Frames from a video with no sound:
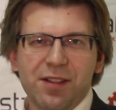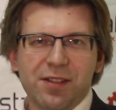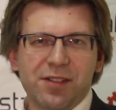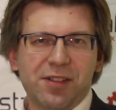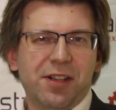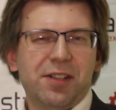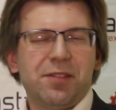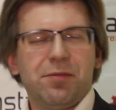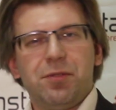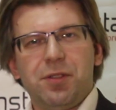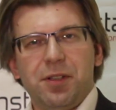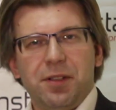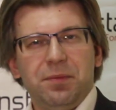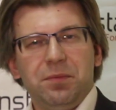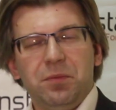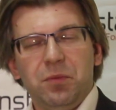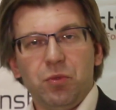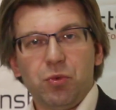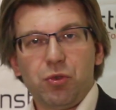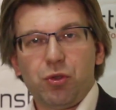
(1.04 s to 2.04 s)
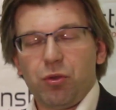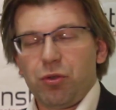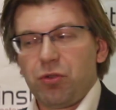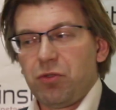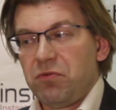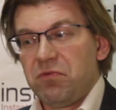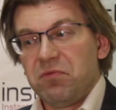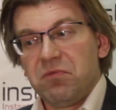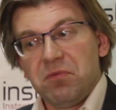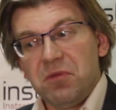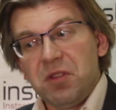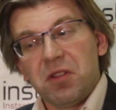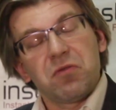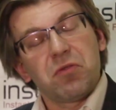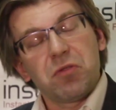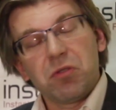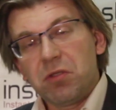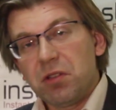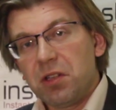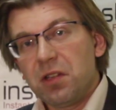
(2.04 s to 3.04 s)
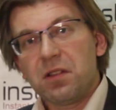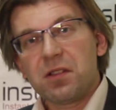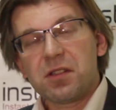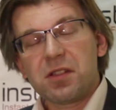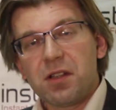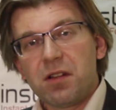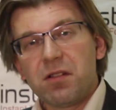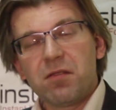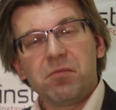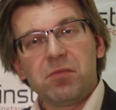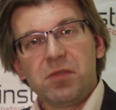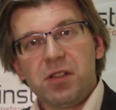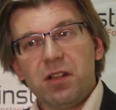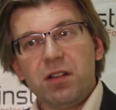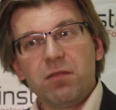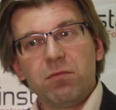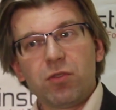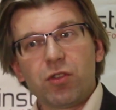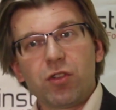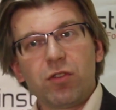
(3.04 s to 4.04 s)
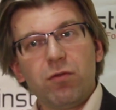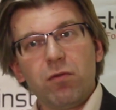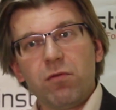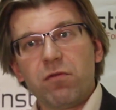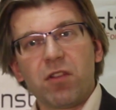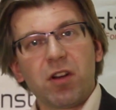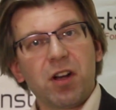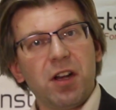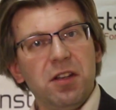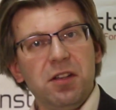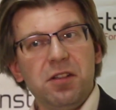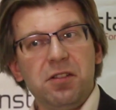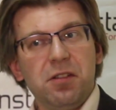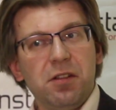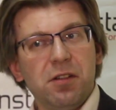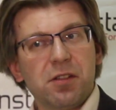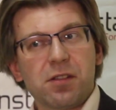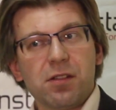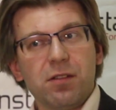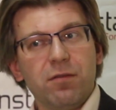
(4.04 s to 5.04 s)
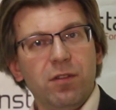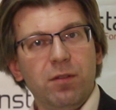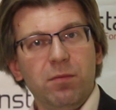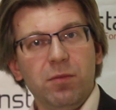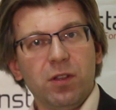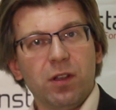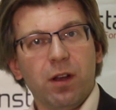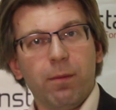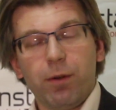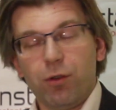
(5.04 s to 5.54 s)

Здравствуйте. Ну что ж, нет, все-таки на самом деле мы живем в крайне интересные времена.